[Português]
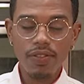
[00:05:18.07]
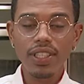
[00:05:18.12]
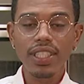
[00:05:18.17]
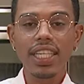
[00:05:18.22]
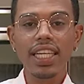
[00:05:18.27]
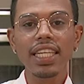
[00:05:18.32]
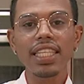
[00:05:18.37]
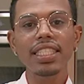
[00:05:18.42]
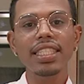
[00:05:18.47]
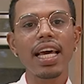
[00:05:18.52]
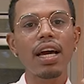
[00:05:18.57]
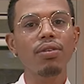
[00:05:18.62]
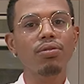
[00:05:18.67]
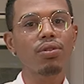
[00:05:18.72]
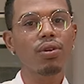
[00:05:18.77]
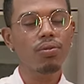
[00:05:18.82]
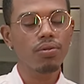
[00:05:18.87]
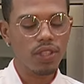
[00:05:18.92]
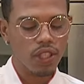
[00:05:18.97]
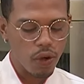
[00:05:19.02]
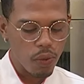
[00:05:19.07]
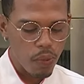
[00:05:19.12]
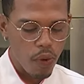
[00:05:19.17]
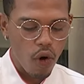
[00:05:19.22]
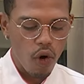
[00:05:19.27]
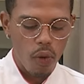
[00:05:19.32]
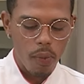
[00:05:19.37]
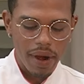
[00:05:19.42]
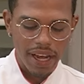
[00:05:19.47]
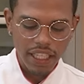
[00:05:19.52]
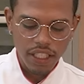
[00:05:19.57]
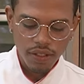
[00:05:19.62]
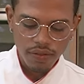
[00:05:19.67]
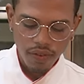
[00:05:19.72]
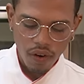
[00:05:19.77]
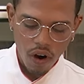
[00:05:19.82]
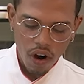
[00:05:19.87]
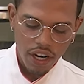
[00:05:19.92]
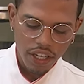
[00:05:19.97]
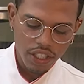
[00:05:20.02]
você quiser um tonzinho um pouco mais
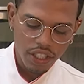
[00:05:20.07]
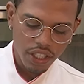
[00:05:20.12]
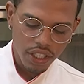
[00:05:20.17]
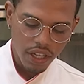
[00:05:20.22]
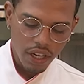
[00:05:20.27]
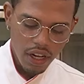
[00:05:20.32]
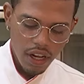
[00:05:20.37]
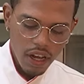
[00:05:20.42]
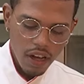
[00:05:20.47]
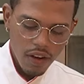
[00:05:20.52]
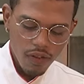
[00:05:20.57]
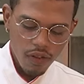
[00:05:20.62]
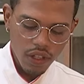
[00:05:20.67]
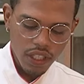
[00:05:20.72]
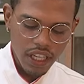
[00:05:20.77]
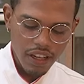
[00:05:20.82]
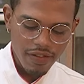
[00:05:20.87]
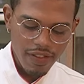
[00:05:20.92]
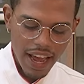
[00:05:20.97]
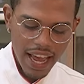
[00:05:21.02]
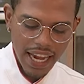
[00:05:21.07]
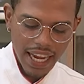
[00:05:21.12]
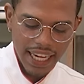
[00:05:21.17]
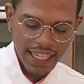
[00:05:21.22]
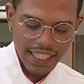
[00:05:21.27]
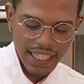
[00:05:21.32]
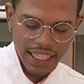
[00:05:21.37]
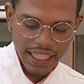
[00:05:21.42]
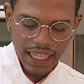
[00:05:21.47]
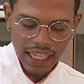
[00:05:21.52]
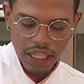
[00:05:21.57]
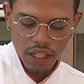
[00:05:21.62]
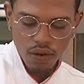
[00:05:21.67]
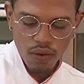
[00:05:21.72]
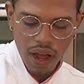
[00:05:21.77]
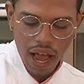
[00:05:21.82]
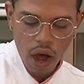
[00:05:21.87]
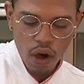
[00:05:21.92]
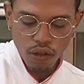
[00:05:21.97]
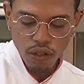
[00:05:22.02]
forte, você vai
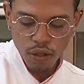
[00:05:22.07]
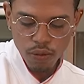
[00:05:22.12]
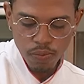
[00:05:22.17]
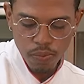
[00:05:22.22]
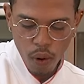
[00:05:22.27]
acrescentando aos